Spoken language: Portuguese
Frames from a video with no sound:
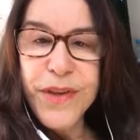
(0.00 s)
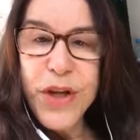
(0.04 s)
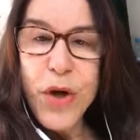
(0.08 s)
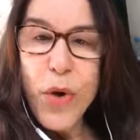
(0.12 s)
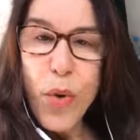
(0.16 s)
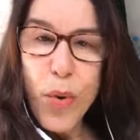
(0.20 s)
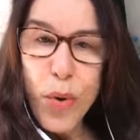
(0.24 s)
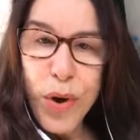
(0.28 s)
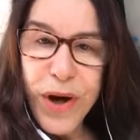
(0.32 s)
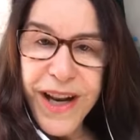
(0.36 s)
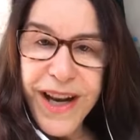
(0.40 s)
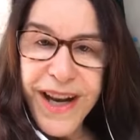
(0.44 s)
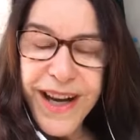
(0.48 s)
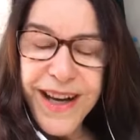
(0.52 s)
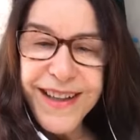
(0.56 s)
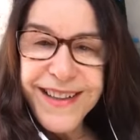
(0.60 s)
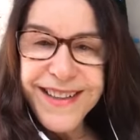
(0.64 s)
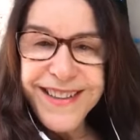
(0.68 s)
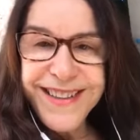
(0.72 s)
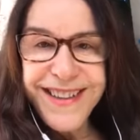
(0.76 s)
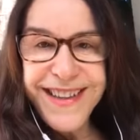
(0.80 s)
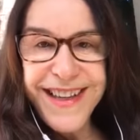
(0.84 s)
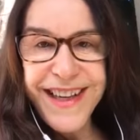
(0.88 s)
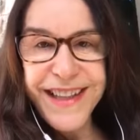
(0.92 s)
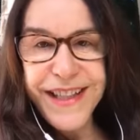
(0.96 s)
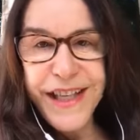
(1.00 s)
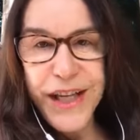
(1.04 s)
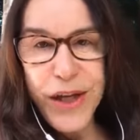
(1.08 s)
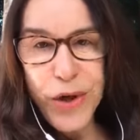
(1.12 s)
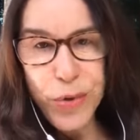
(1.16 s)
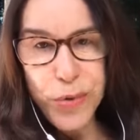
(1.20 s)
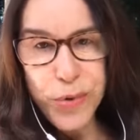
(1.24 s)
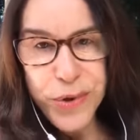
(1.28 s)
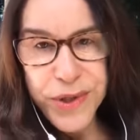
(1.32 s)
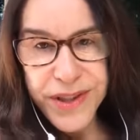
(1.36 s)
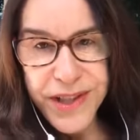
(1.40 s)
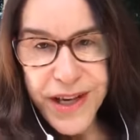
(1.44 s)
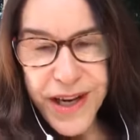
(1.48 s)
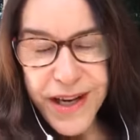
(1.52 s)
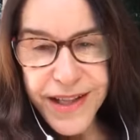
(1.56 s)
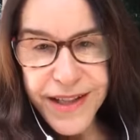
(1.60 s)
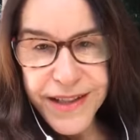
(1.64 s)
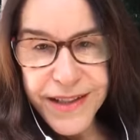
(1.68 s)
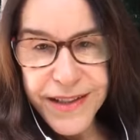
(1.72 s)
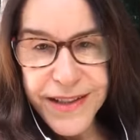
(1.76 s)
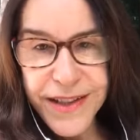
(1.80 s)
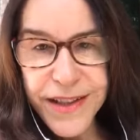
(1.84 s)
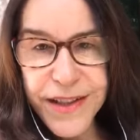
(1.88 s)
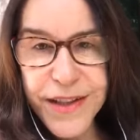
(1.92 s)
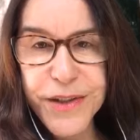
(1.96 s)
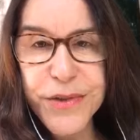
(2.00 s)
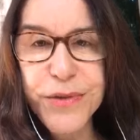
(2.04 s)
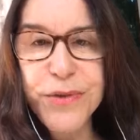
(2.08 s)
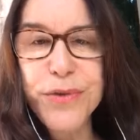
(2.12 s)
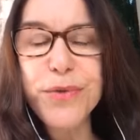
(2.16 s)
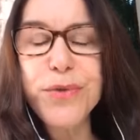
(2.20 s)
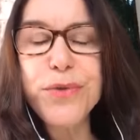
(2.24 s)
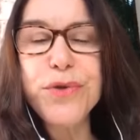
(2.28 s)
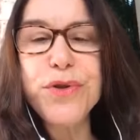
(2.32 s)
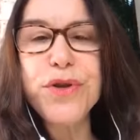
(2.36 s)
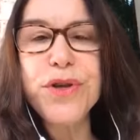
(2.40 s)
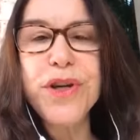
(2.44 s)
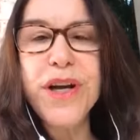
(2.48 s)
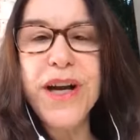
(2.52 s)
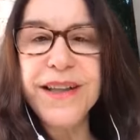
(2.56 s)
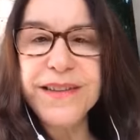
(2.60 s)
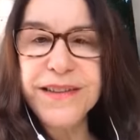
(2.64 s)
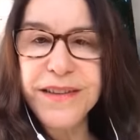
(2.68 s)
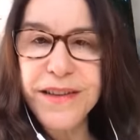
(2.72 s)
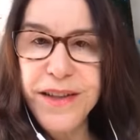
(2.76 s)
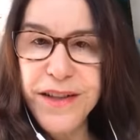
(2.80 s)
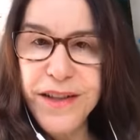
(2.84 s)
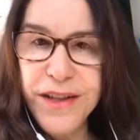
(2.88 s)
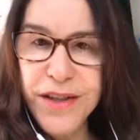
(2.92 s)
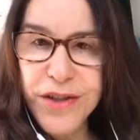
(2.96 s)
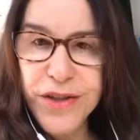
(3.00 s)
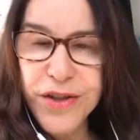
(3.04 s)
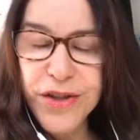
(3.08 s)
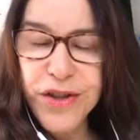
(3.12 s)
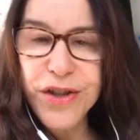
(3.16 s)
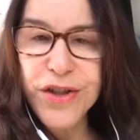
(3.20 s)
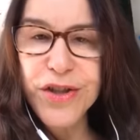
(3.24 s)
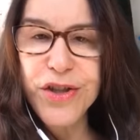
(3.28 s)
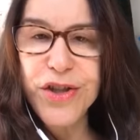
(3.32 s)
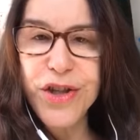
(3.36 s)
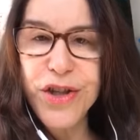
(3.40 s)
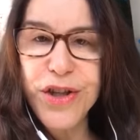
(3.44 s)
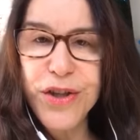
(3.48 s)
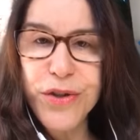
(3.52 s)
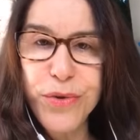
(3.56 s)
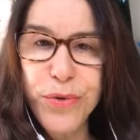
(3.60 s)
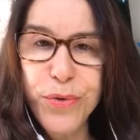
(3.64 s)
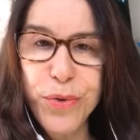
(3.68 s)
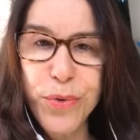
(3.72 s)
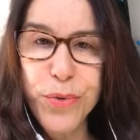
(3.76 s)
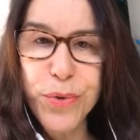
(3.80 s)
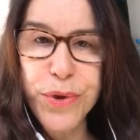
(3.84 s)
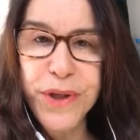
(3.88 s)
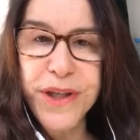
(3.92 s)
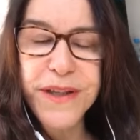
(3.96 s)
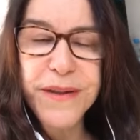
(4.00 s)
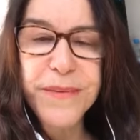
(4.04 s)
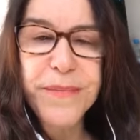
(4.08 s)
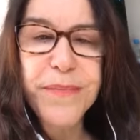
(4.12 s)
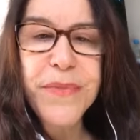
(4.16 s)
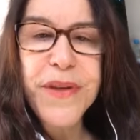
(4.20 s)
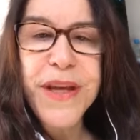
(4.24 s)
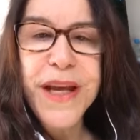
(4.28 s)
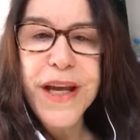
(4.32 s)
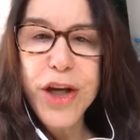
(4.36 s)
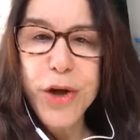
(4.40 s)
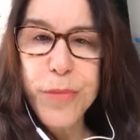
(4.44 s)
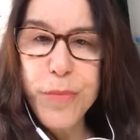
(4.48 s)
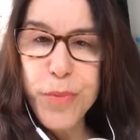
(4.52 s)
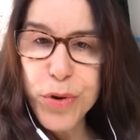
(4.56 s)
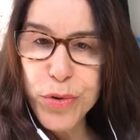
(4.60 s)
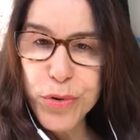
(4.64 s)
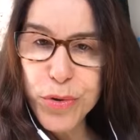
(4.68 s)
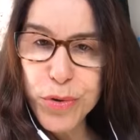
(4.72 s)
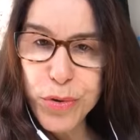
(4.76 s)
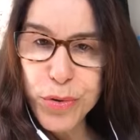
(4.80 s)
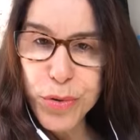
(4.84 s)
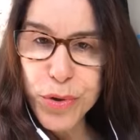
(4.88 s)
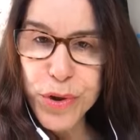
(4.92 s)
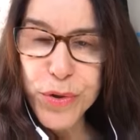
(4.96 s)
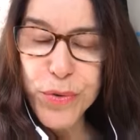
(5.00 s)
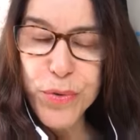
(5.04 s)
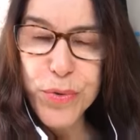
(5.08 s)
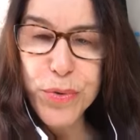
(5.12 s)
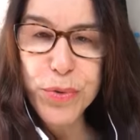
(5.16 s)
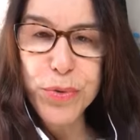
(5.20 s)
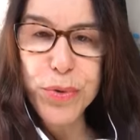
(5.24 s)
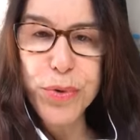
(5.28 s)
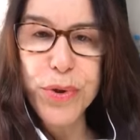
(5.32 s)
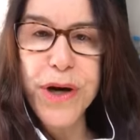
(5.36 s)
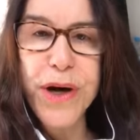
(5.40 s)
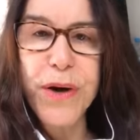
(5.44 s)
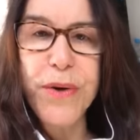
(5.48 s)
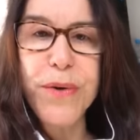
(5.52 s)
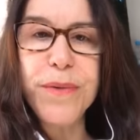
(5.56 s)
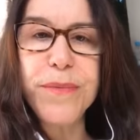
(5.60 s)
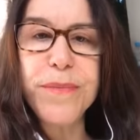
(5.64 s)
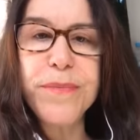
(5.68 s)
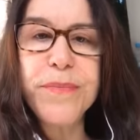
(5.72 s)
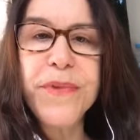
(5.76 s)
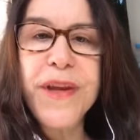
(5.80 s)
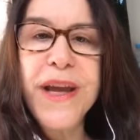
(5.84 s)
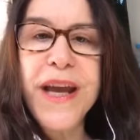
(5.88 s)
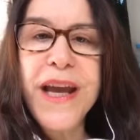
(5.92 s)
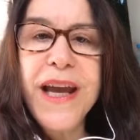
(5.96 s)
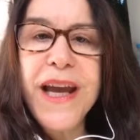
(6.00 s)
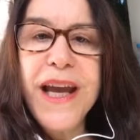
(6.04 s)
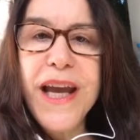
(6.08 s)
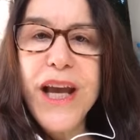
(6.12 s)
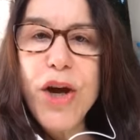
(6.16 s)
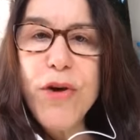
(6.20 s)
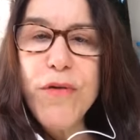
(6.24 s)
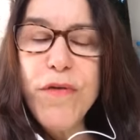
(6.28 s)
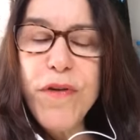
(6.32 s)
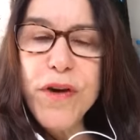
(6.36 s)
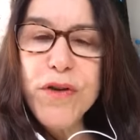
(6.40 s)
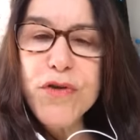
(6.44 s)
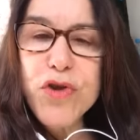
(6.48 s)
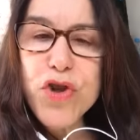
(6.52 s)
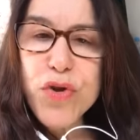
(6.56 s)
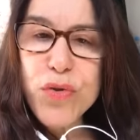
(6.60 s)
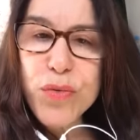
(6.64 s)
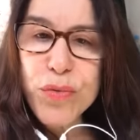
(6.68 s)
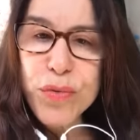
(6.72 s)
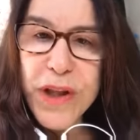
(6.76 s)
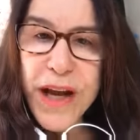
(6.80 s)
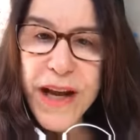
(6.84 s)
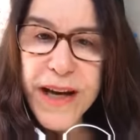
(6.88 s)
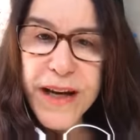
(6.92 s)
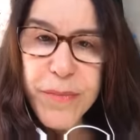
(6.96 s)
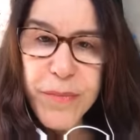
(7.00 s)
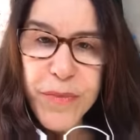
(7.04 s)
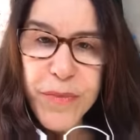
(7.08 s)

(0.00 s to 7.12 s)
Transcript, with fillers: Olá, aqui é Lucélia Santos, atriz, diretora e produtora cultural. Eu venho juntar a